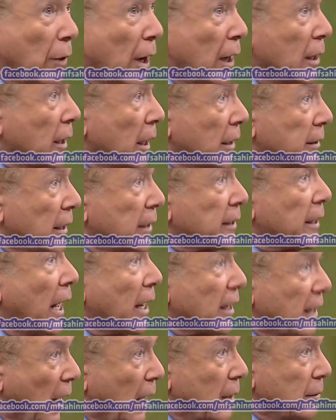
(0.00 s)
duvarlarda
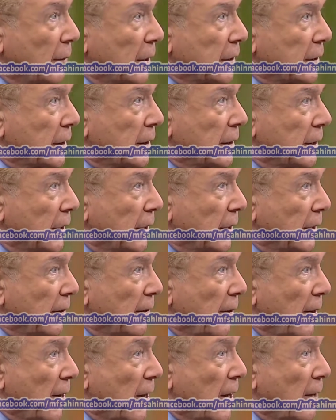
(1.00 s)
yer kalmadığını
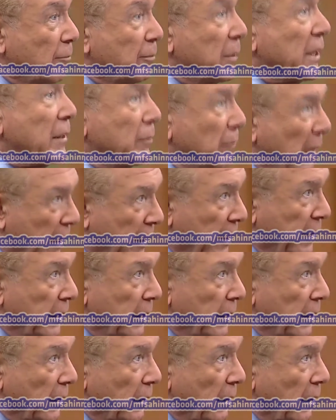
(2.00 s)

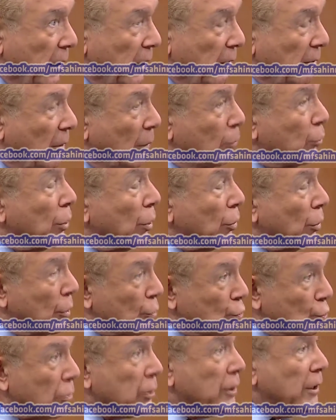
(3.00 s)
bilmeleri ve buna
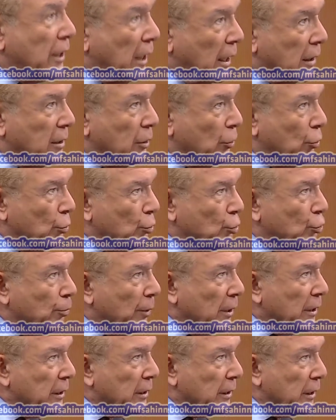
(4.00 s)
göre çok dikkatli
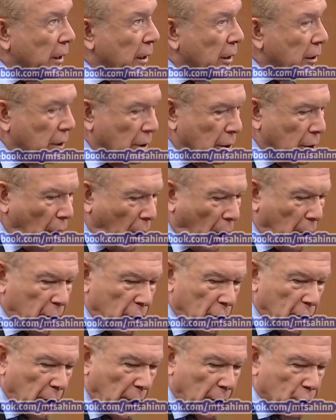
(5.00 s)
konuşmaları gerekir. Ha
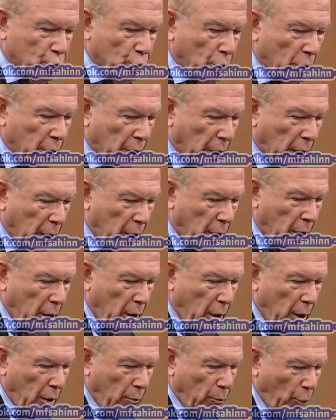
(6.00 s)
yıllar sonra
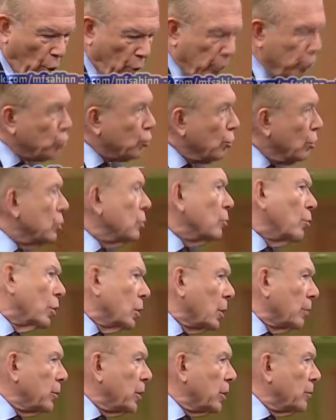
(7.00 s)
böyle bir şey olur mu?
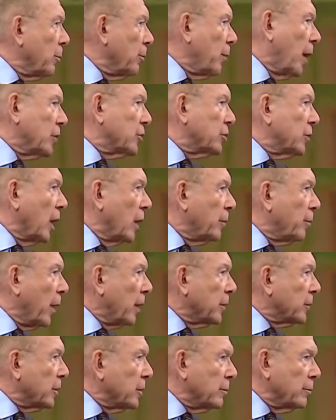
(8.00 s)
Olabilir. Bir marjinal
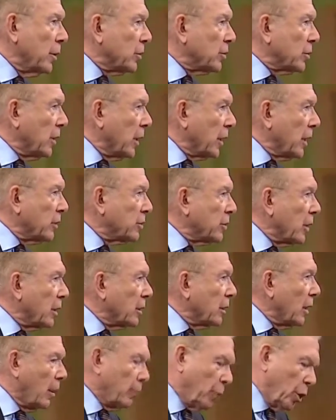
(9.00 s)
partinin başına geçer.
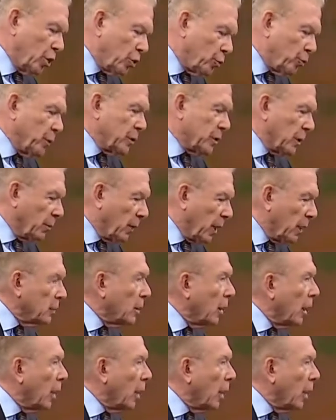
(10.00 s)
Ama hiçbir zaman